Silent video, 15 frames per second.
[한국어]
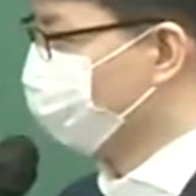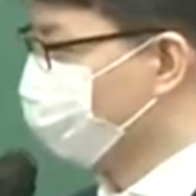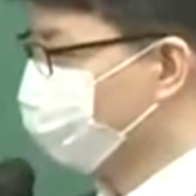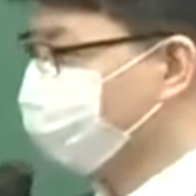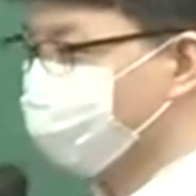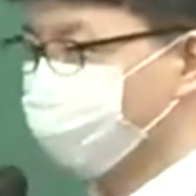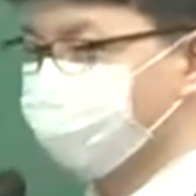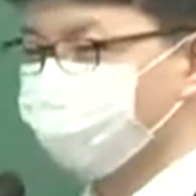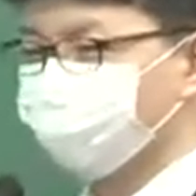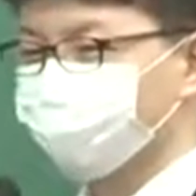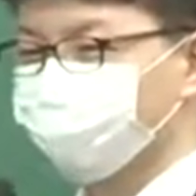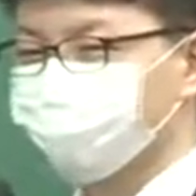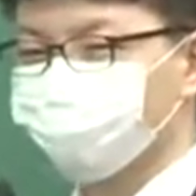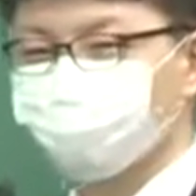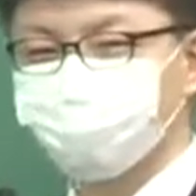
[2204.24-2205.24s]
선택을 해야
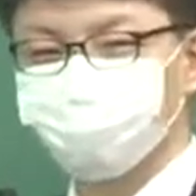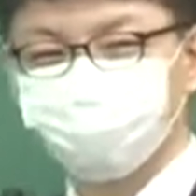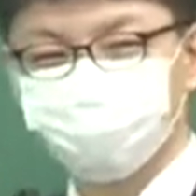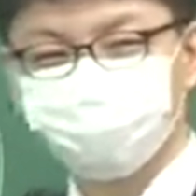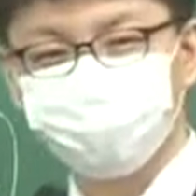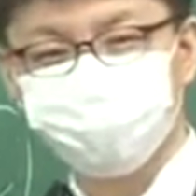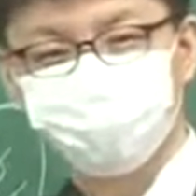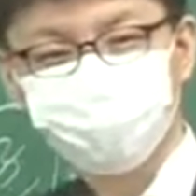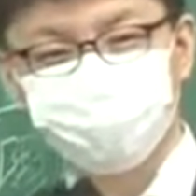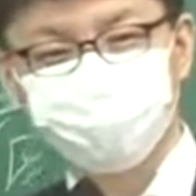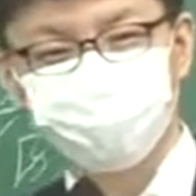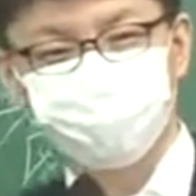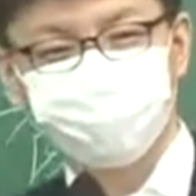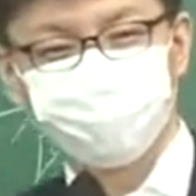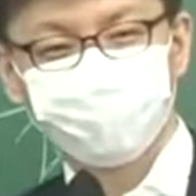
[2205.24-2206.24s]
되는데 선택도 안 하고 있어.
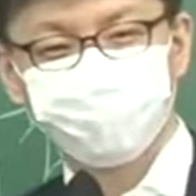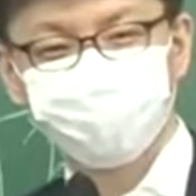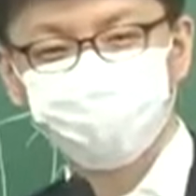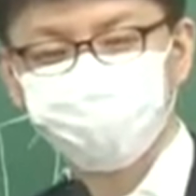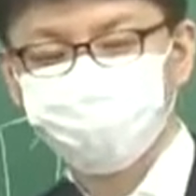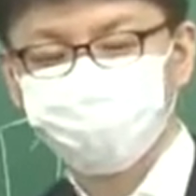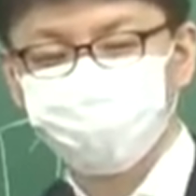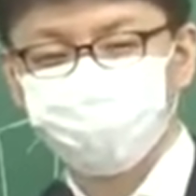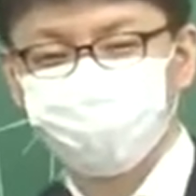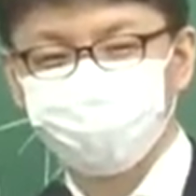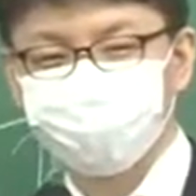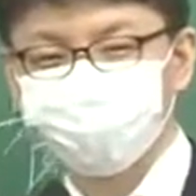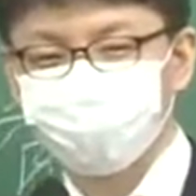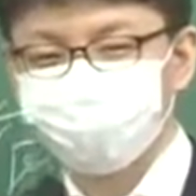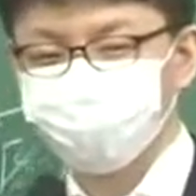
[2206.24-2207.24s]
근데 선택 안
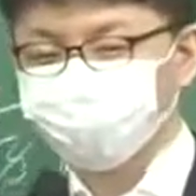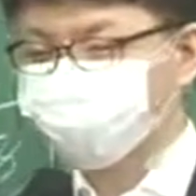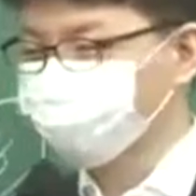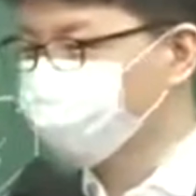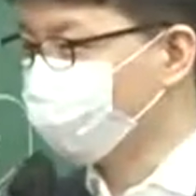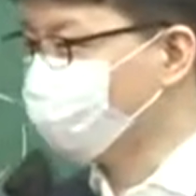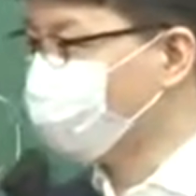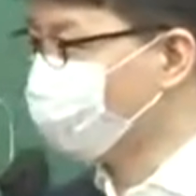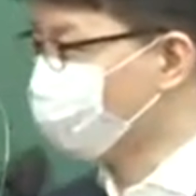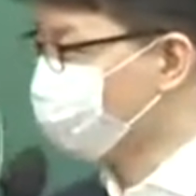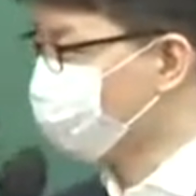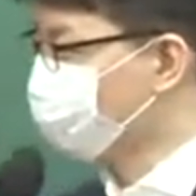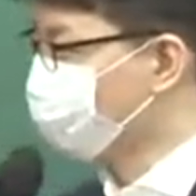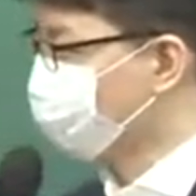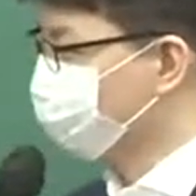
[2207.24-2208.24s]
하려니까 자꾸 이제 압박을 이제
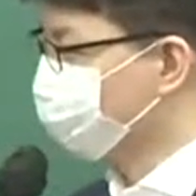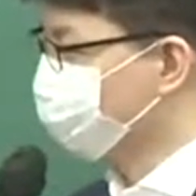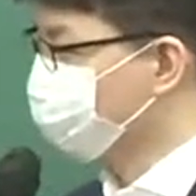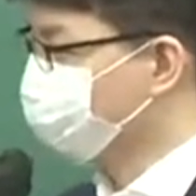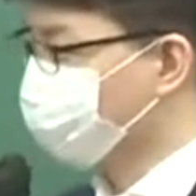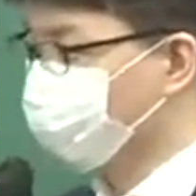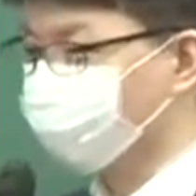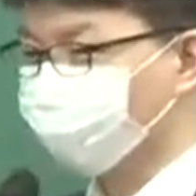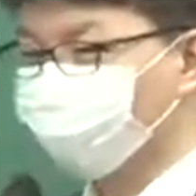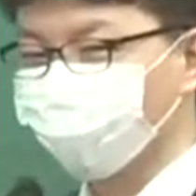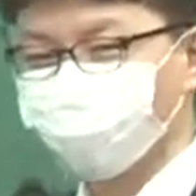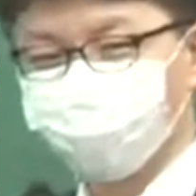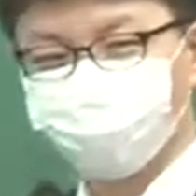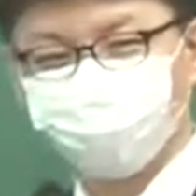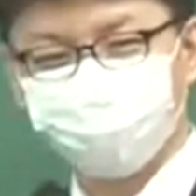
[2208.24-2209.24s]
힘이 나서 빨리
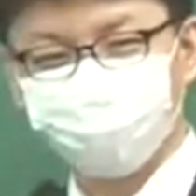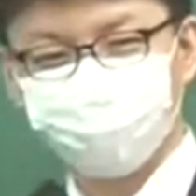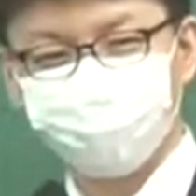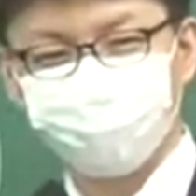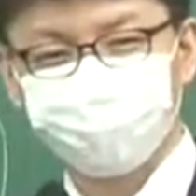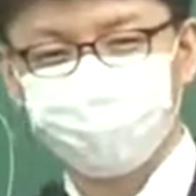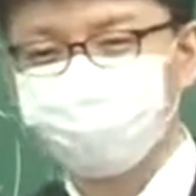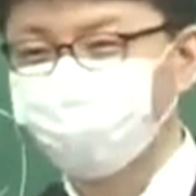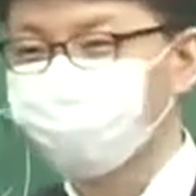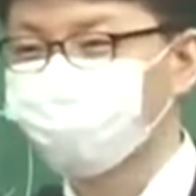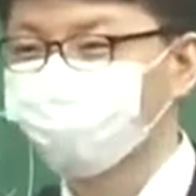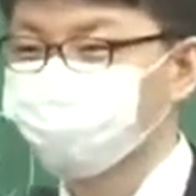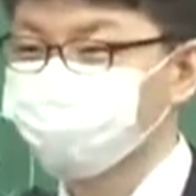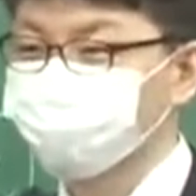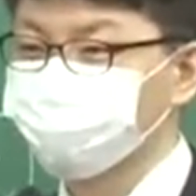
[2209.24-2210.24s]
골라라고 하는
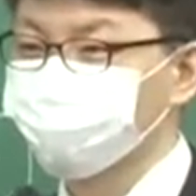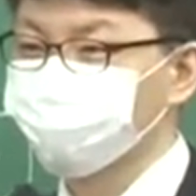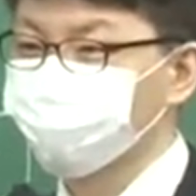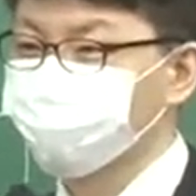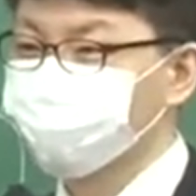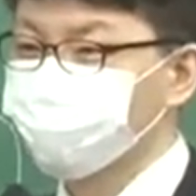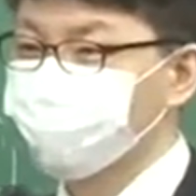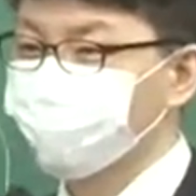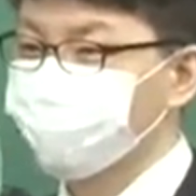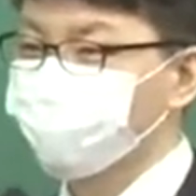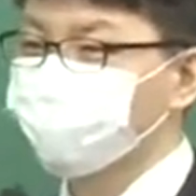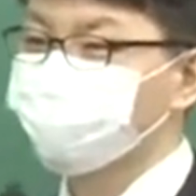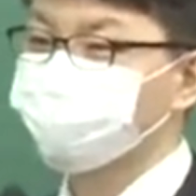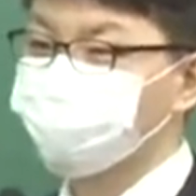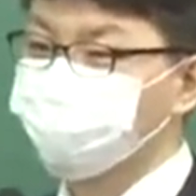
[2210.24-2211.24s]
거죠.
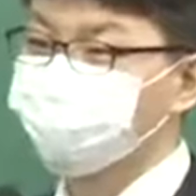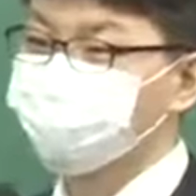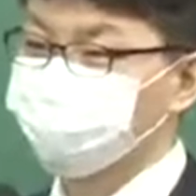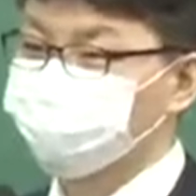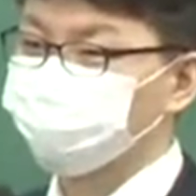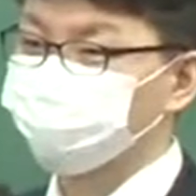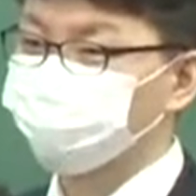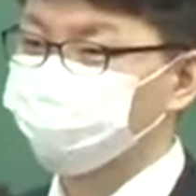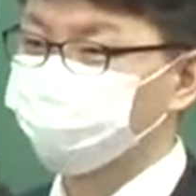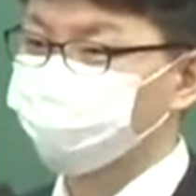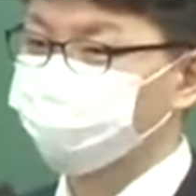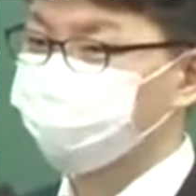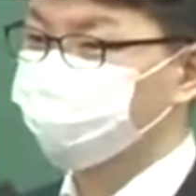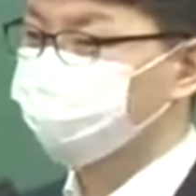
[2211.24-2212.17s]
이게 딜레마 상에 오는 거예요.